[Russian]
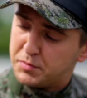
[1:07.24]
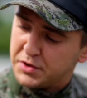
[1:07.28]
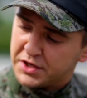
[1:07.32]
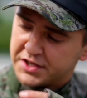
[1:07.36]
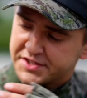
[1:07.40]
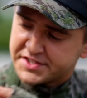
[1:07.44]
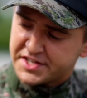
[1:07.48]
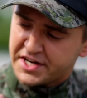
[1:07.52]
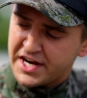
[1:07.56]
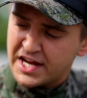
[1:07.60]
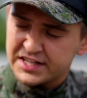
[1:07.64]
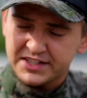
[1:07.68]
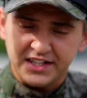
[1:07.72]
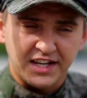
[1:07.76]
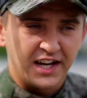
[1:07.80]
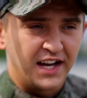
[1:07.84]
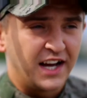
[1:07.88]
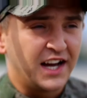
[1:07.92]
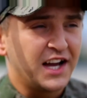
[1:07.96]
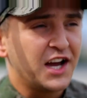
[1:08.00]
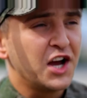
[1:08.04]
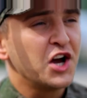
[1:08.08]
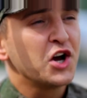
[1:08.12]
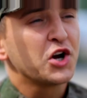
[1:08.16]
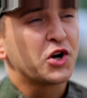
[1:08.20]

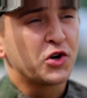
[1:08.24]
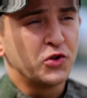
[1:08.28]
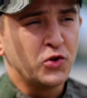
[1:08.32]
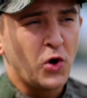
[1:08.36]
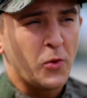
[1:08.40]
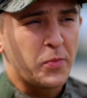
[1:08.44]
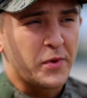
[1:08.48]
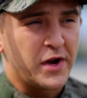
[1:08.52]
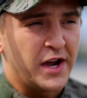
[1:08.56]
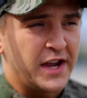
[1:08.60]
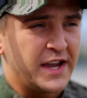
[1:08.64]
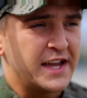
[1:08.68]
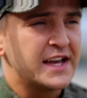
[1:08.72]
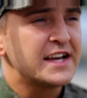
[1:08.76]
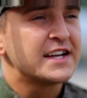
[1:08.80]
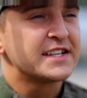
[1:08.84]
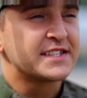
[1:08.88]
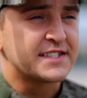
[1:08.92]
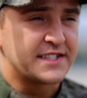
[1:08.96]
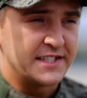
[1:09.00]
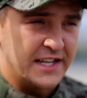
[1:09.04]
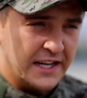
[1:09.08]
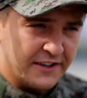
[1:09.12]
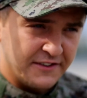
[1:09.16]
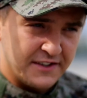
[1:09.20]
Перезарядка кнопкой
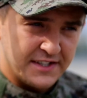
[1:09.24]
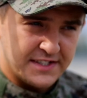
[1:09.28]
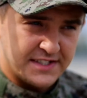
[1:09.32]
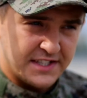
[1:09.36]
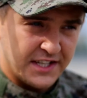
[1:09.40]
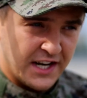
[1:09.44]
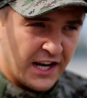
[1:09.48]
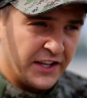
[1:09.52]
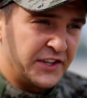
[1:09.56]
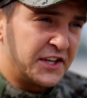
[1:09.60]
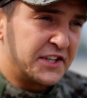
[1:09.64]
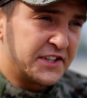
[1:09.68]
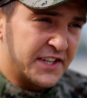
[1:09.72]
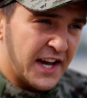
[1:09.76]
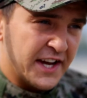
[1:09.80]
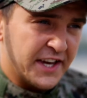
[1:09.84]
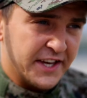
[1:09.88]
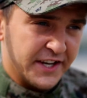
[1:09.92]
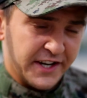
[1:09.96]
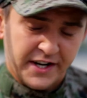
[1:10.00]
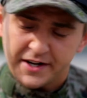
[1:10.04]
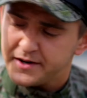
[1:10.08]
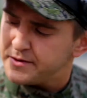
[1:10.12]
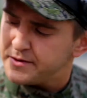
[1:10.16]
с левой стороны тагера.